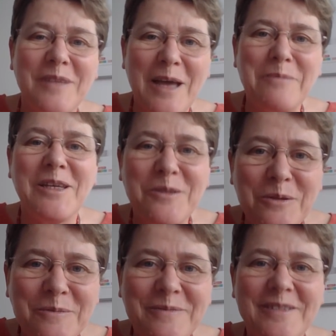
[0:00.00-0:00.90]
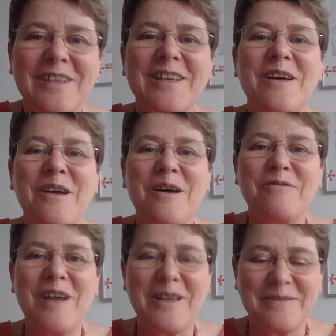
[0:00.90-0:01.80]
À bientôt. Au
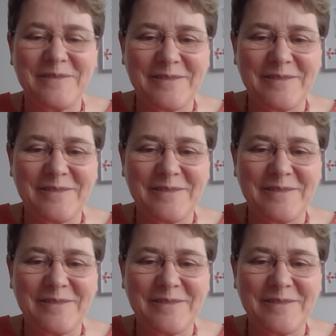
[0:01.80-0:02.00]
revoir.